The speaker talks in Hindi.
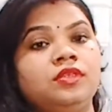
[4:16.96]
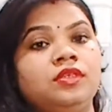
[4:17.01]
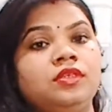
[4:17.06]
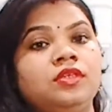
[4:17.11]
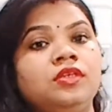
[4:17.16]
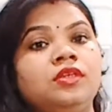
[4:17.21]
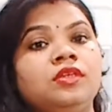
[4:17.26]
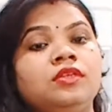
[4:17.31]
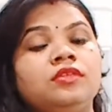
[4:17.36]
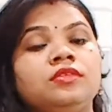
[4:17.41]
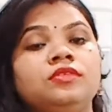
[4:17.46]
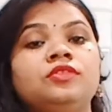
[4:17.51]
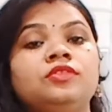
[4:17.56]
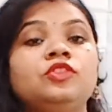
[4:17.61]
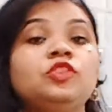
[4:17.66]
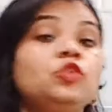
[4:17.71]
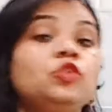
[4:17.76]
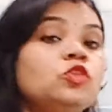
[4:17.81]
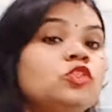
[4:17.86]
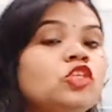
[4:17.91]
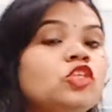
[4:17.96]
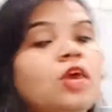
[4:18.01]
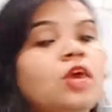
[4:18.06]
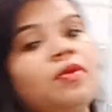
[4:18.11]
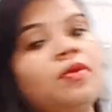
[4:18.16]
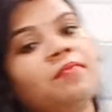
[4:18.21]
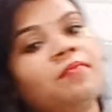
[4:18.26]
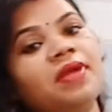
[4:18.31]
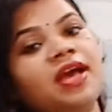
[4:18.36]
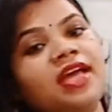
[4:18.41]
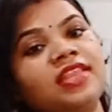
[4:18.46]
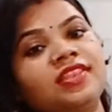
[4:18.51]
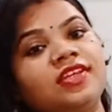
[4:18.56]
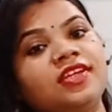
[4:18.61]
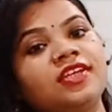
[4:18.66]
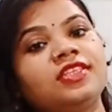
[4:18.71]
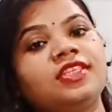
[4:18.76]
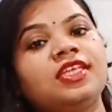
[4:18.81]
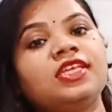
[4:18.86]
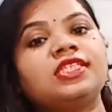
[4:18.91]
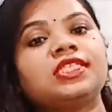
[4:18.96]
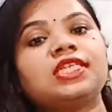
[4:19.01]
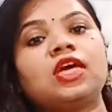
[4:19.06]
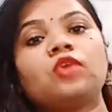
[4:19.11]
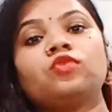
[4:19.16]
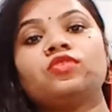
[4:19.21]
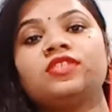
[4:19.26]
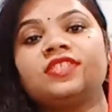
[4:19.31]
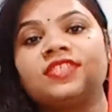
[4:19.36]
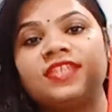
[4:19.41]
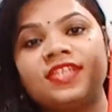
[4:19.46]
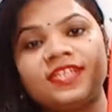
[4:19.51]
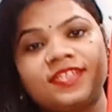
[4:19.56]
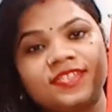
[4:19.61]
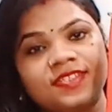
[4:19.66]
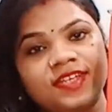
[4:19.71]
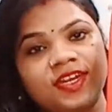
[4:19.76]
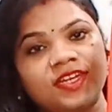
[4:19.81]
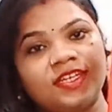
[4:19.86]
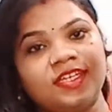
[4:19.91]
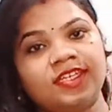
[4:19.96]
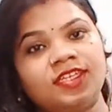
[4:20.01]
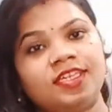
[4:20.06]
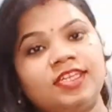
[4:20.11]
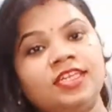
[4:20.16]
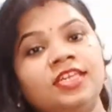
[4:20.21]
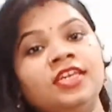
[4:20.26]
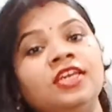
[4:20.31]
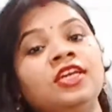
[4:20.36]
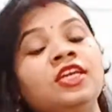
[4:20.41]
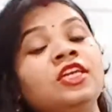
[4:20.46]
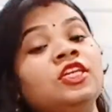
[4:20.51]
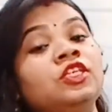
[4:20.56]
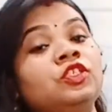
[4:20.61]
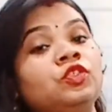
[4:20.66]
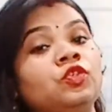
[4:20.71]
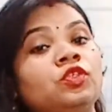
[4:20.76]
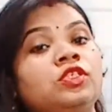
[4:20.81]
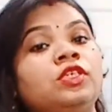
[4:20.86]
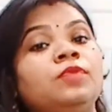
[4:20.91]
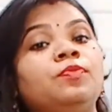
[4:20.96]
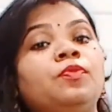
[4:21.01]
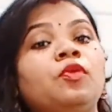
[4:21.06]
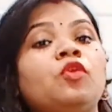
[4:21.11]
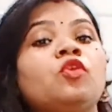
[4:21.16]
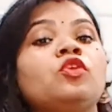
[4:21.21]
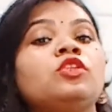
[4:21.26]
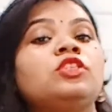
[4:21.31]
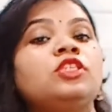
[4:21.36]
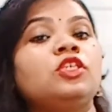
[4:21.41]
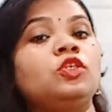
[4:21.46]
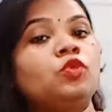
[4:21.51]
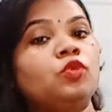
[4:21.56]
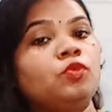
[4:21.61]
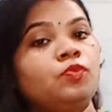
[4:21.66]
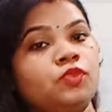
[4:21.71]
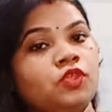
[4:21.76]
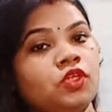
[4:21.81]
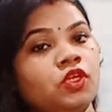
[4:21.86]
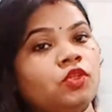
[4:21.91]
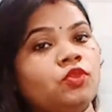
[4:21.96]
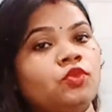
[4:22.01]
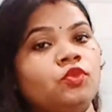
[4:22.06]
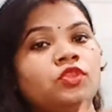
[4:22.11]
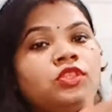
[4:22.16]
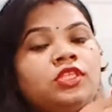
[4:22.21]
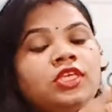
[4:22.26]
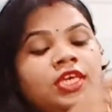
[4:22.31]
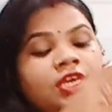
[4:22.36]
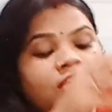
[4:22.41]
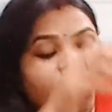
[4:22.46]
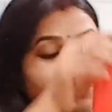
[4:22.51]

है दोस्तों अब हम बात करते हैं साउथ सिल्क साड़ी की जो कि बहुत ही खूबसूरत होती है और